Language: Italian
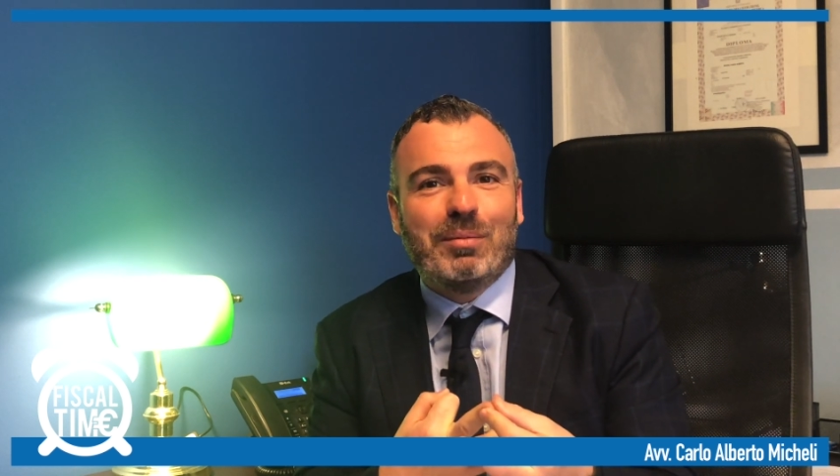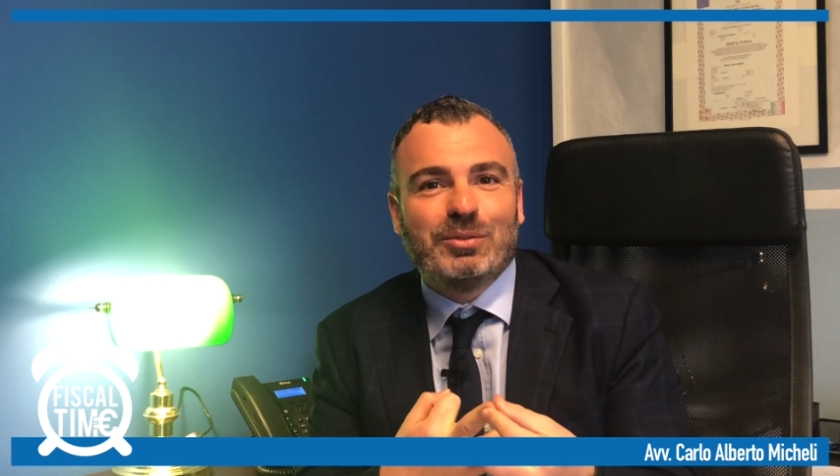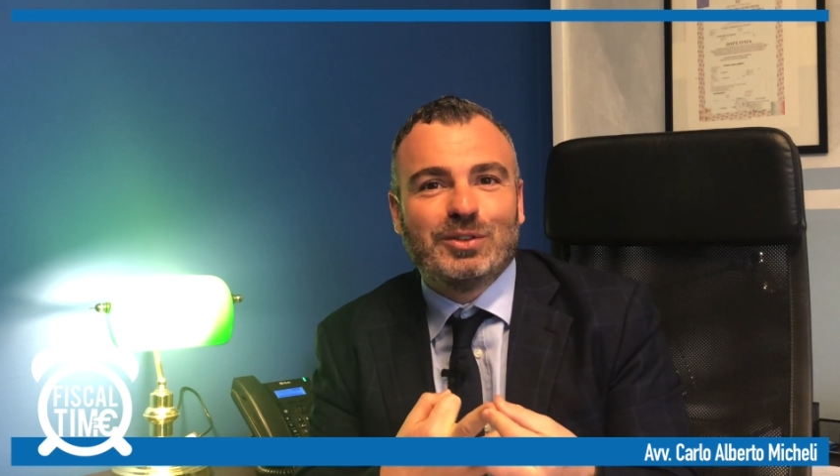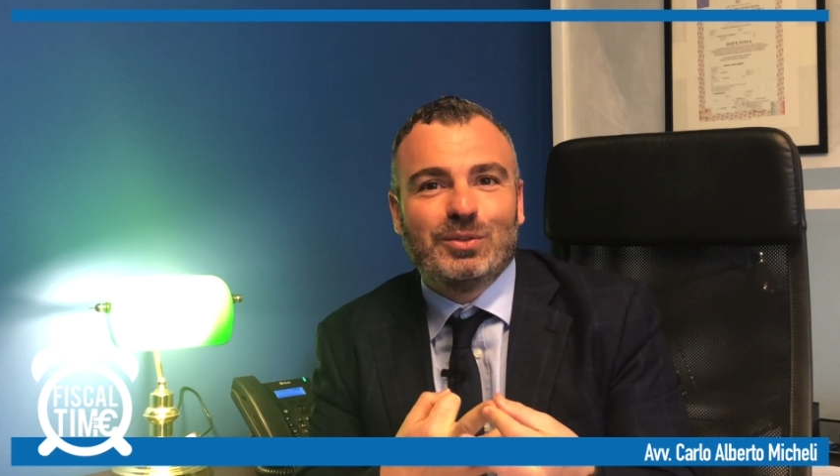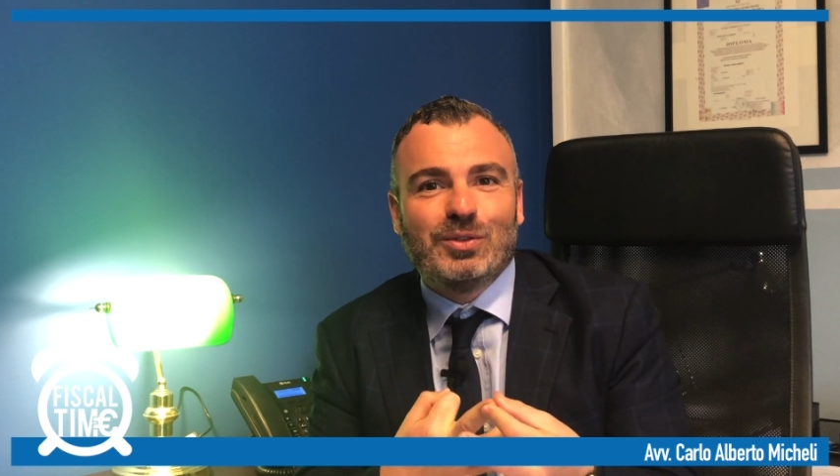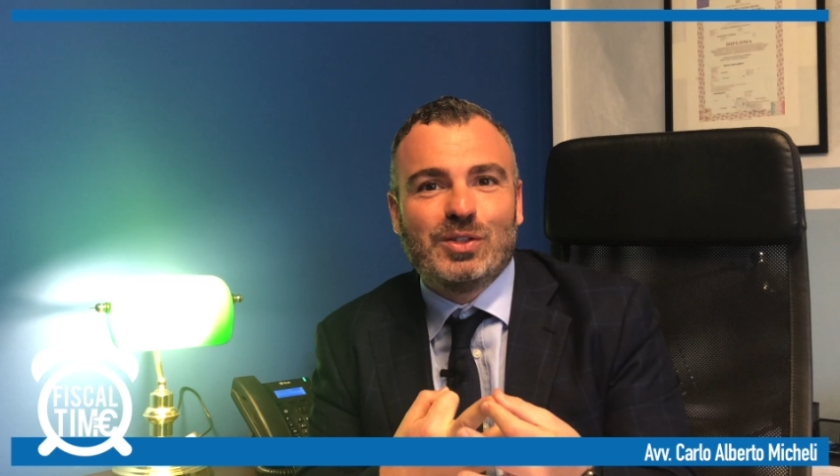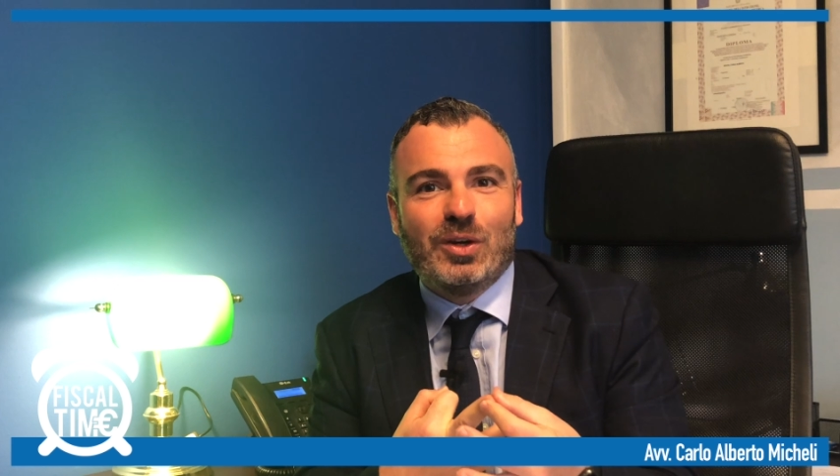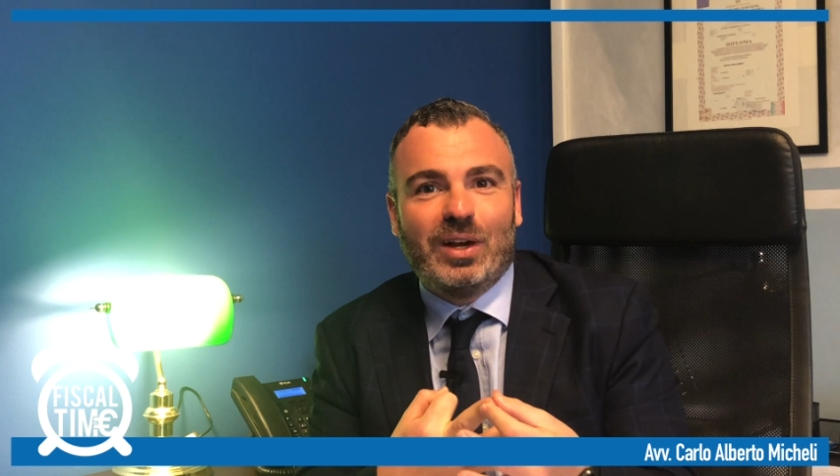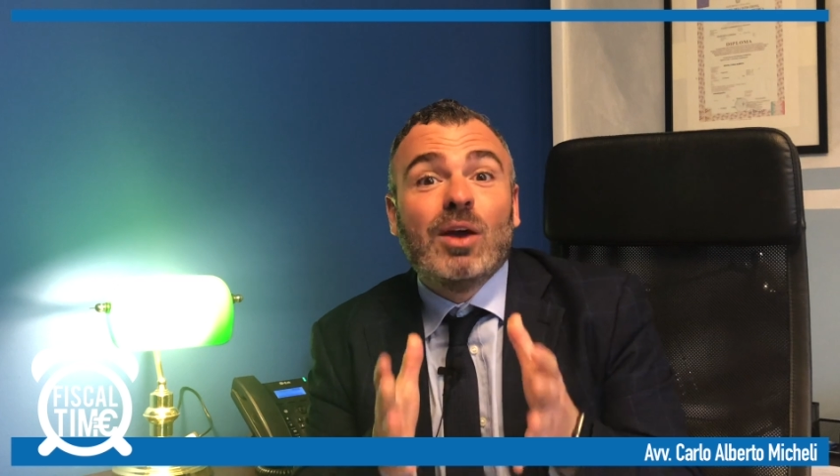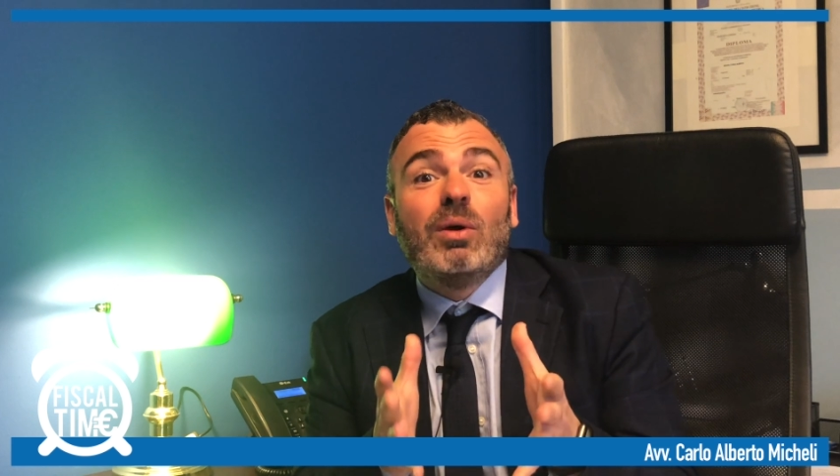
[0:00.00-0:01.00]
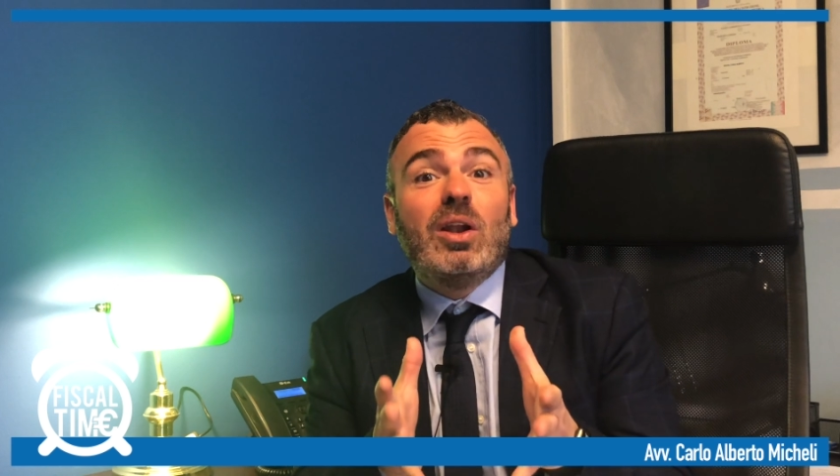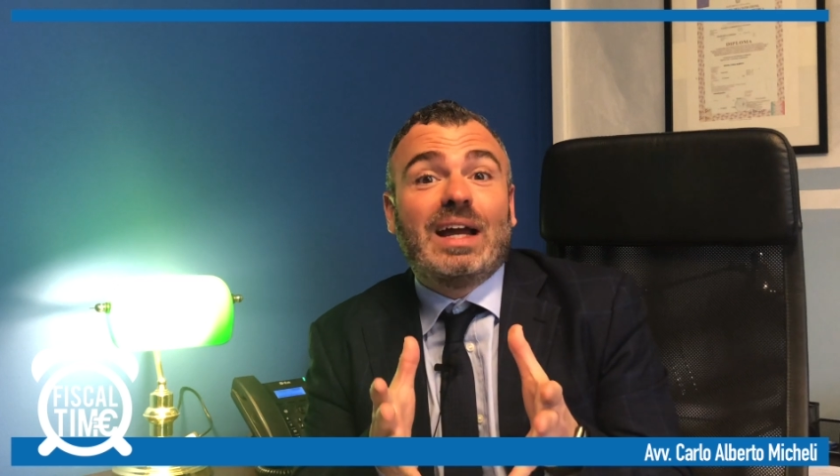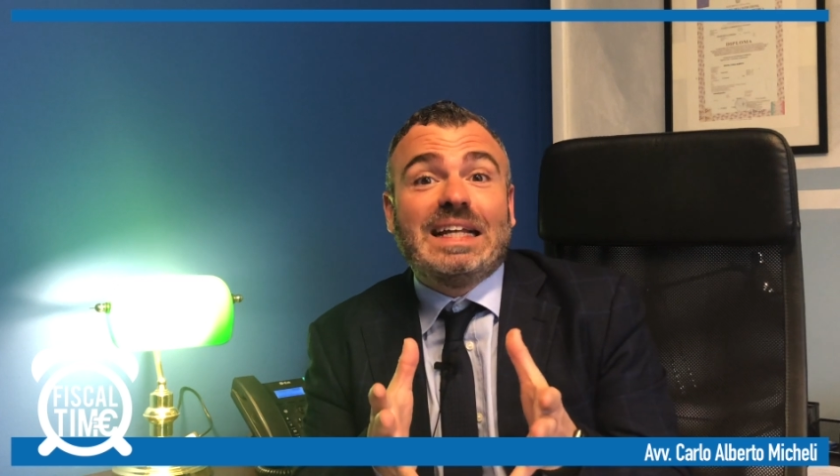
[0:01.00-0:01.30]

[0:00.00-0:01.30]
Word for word: della prostituzione, quello che